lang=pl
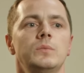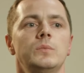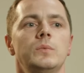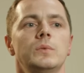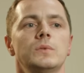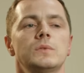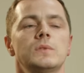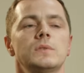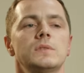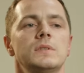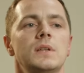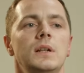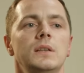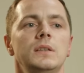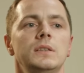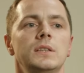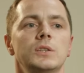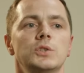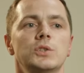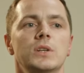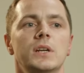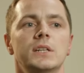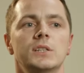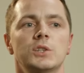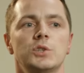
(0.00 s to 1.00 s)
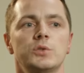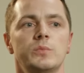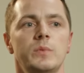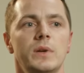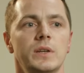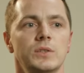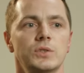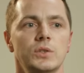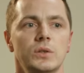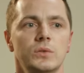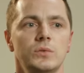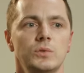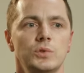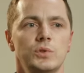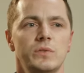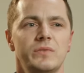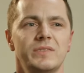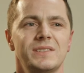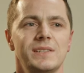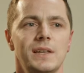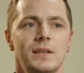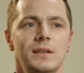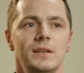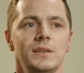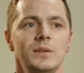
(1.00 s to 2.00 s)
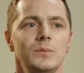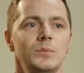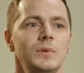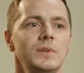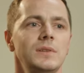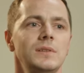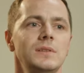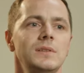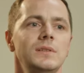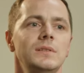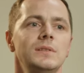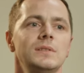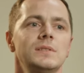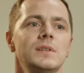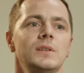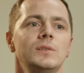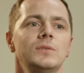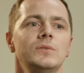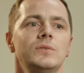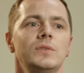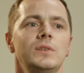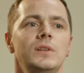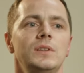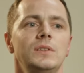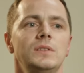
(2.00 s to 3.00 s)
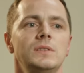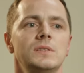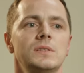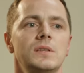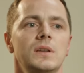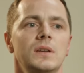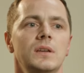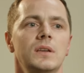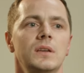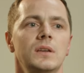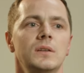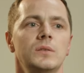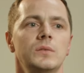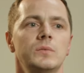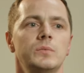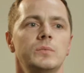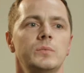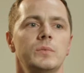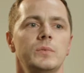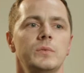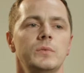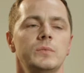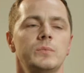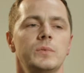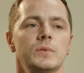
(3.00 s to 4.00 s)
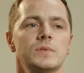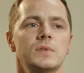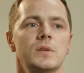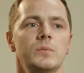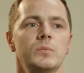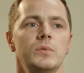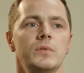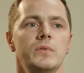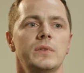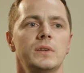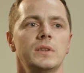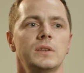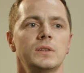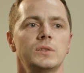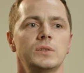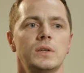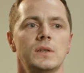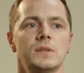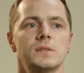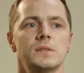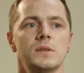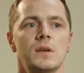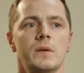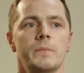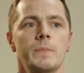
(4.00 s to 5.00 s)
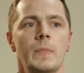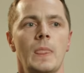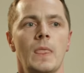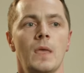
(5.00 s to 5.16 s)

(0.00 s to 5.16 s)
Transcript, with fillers: pozostali też karczmarze, którzy wcale nie byli zadowoleni z takiego y, postępowania księdza.